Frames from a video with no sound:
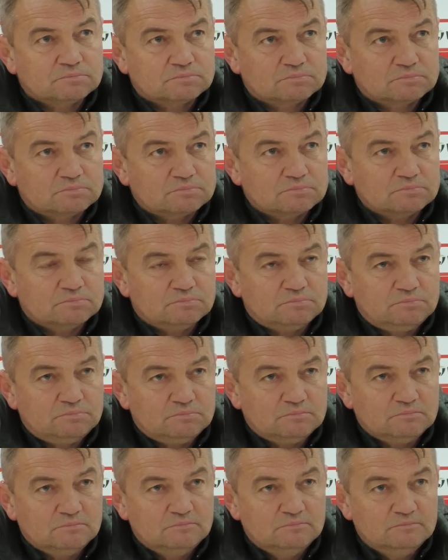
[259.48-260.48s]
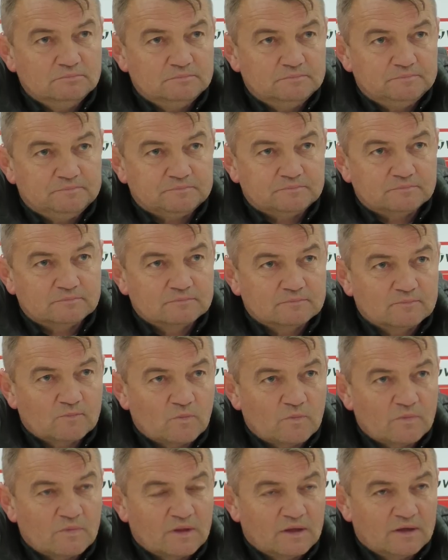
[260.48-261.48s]
Jaki, jaka jest tego przyczyna?
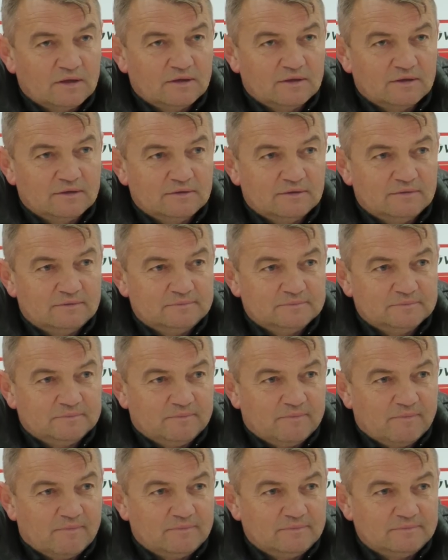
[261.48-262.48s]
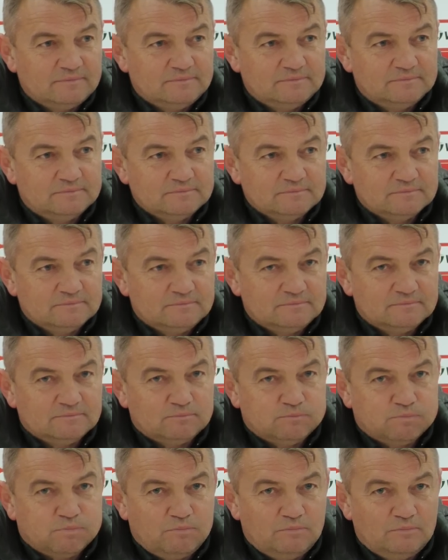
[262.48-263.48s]
Bo, bo, ta, bo
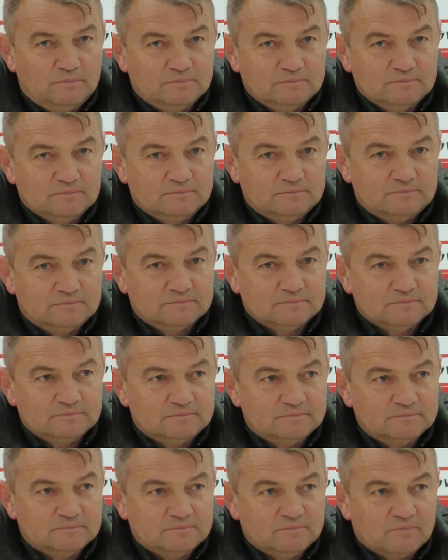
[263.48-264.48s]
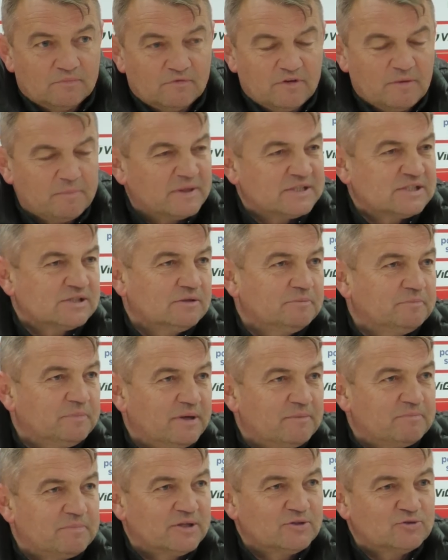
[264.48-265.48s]
y, czerwona kartka i... Wie pan co?
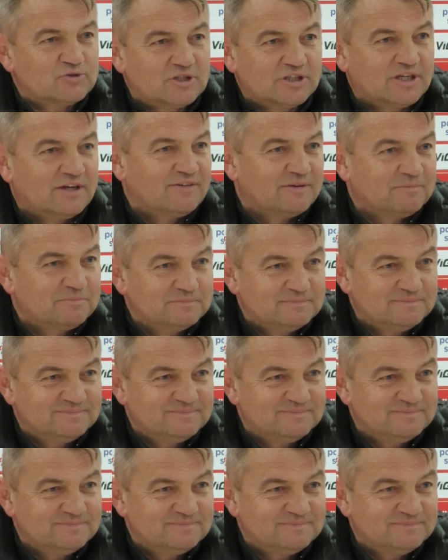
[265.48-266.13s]
Powiem panu, że nie wiem.